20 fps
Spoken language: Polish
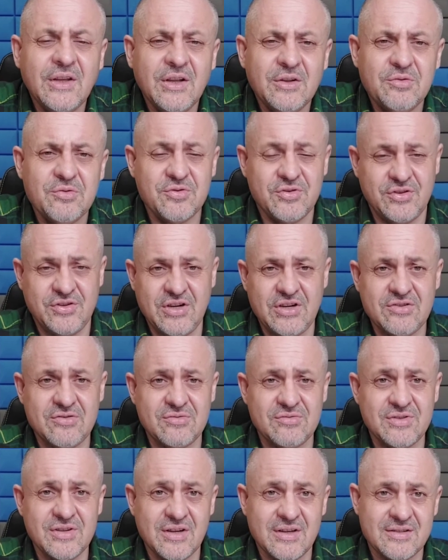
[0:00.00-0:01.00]
którzy
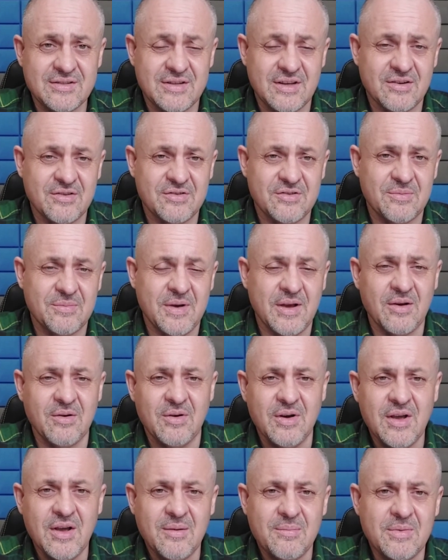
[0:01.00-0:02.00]
cieszą się z tego, że mają
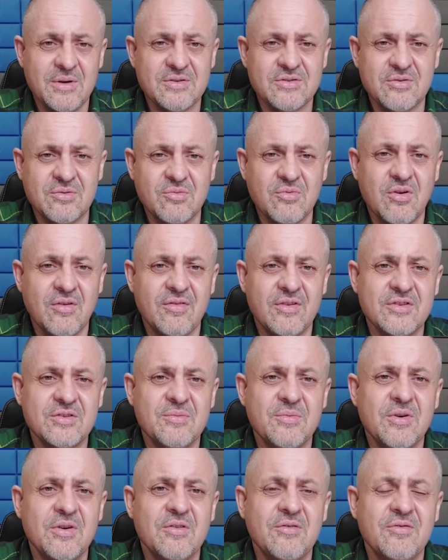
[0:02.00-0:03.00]
mocną głowę, że
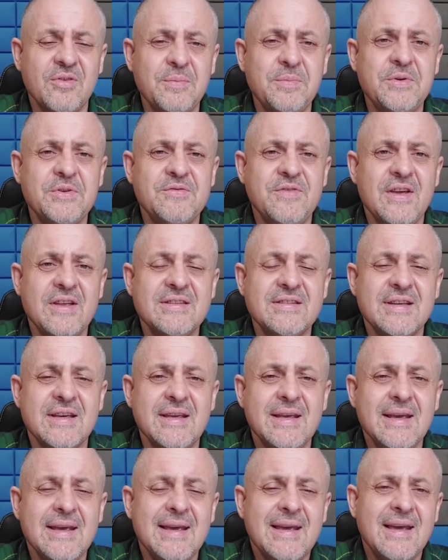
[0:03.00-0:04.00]
mogą wypić
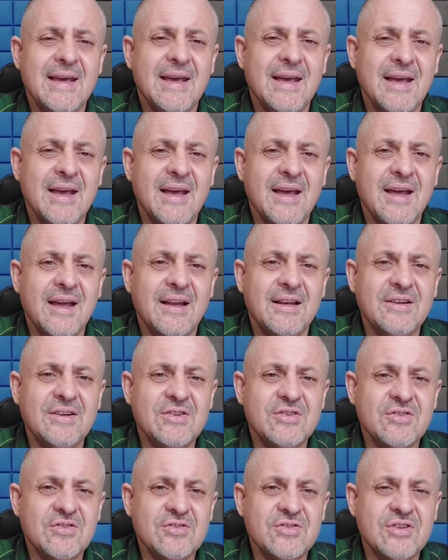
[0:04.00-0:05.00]
więcej e,
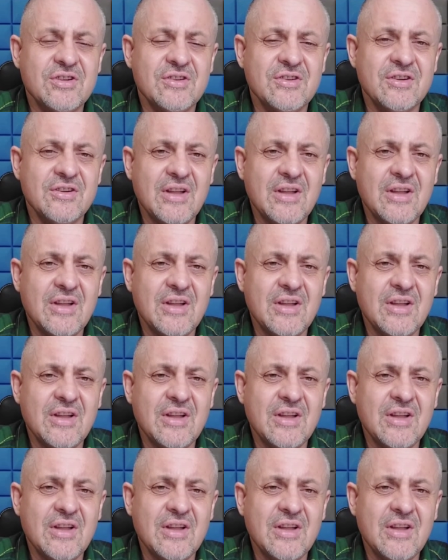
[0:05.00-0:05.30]
niż ktoś inny.